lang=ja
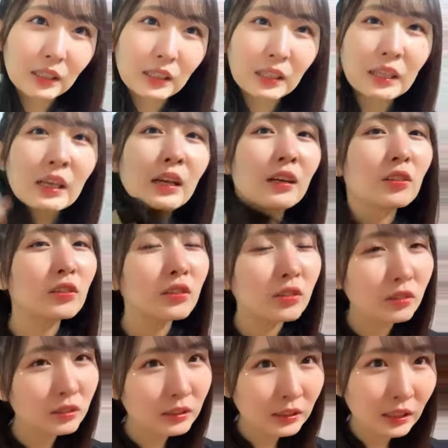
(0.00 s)
え本当にね
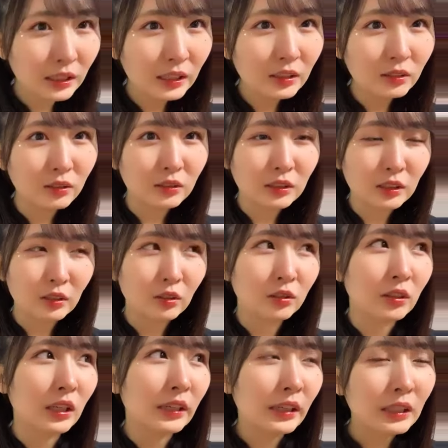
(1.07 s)
あゆの言ってるこ
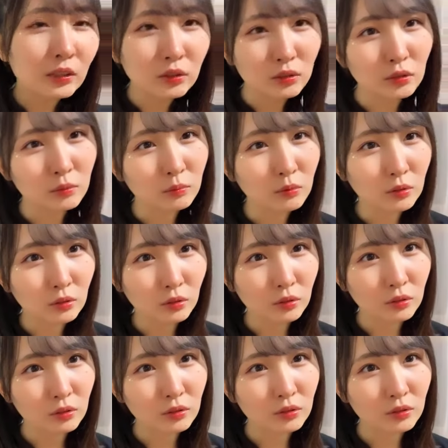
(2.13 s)
とわかると思うの